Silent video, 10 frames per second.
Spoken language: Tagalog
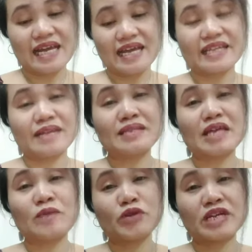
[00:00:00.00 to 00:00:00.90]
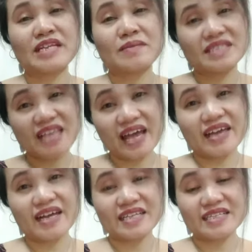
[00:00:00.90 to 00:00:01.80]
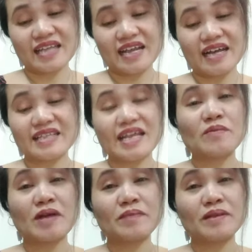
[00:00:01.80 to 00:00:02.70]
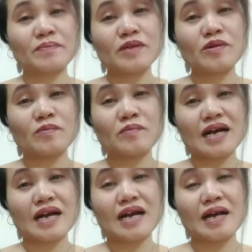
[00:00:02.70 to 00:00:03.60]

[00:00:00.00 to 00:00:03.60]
Hindi naman tayo pwedeng hindi magsaing kasi talaga tayo mga Pilipino, mga